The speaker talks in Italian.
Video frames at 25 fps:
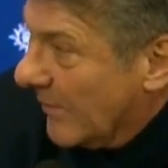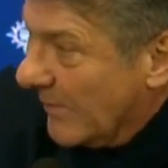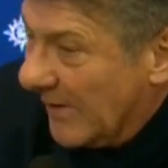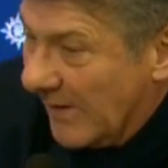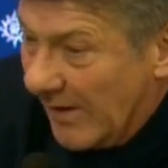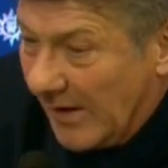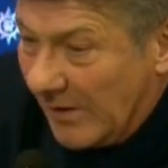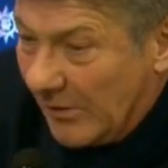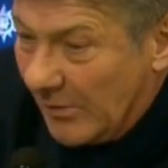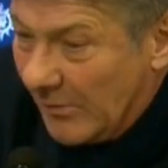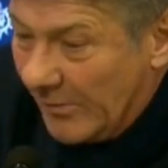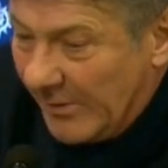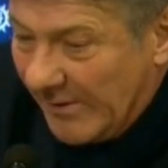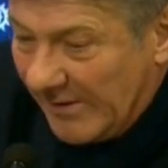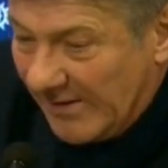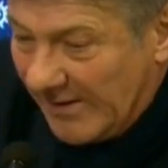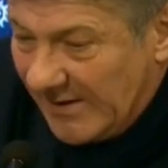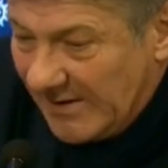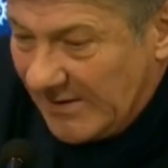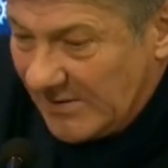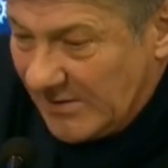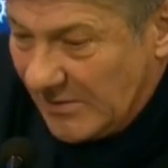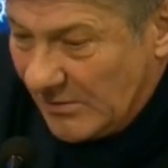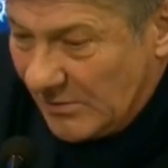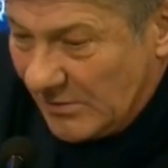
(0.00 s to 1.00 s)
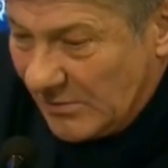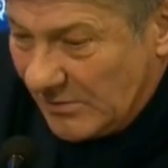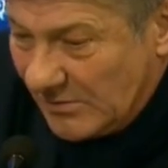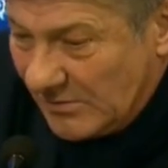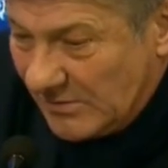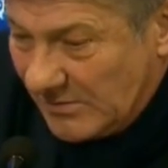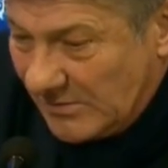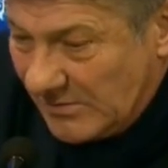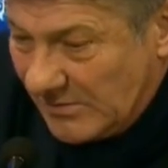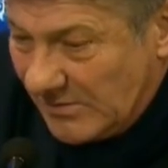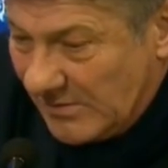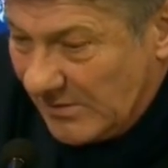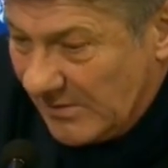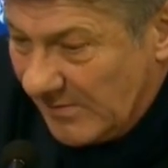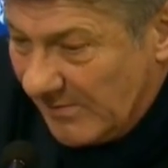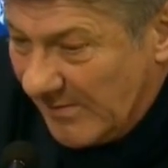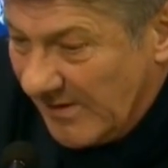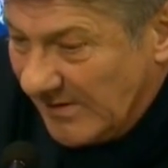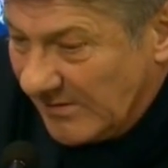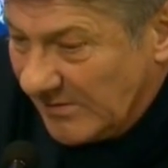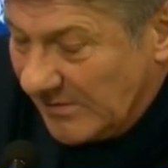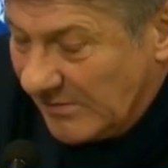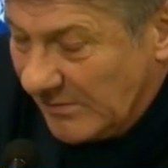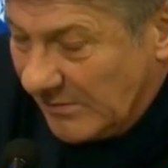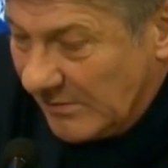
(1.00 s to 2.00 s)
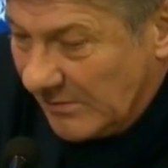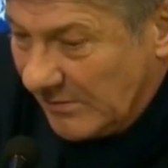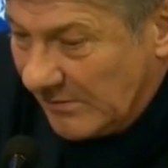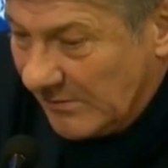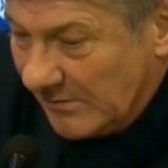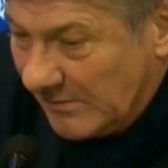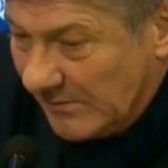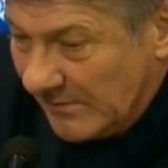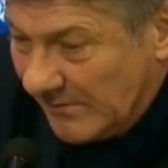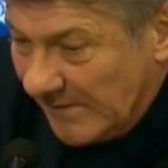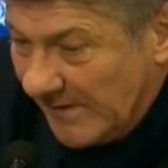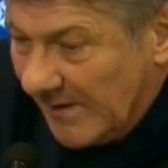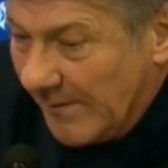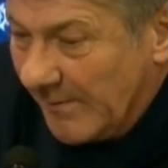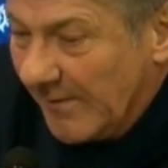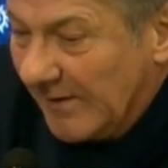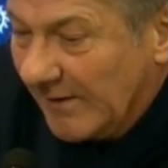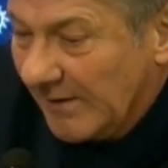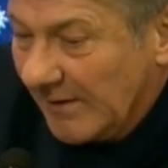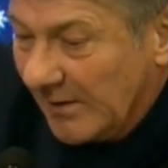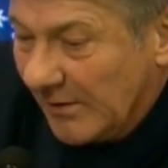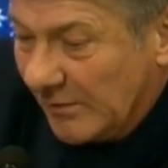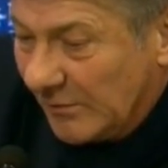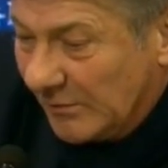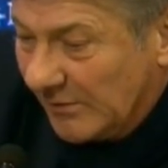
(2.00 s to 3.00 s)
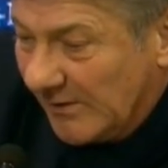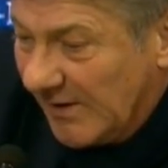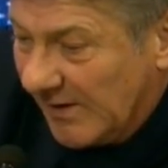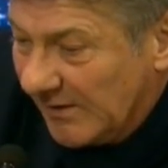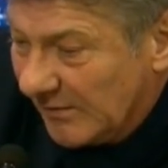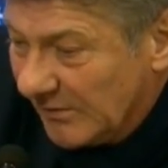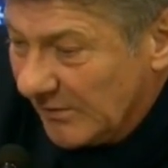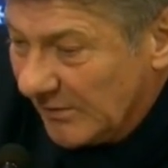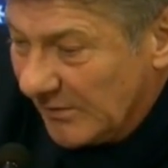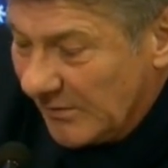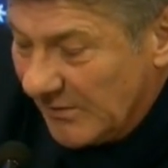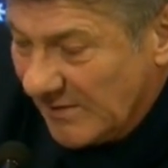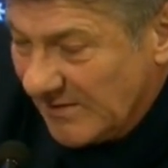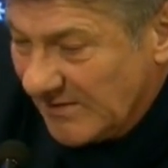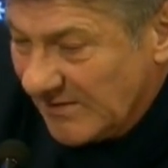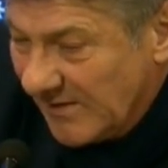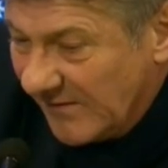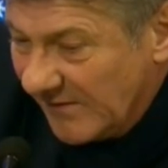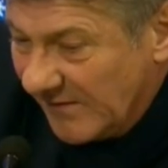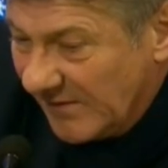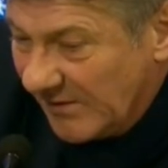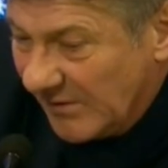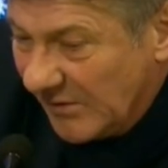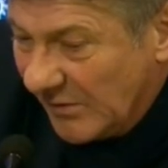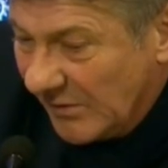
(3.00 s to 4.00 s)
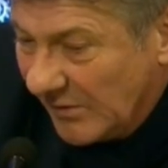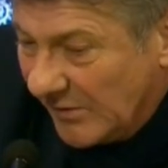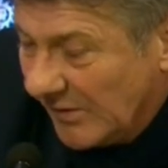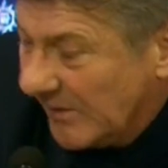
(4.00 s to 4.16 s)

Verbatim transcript: Ecco perché sono rimasto veramente contento di questa vittoria.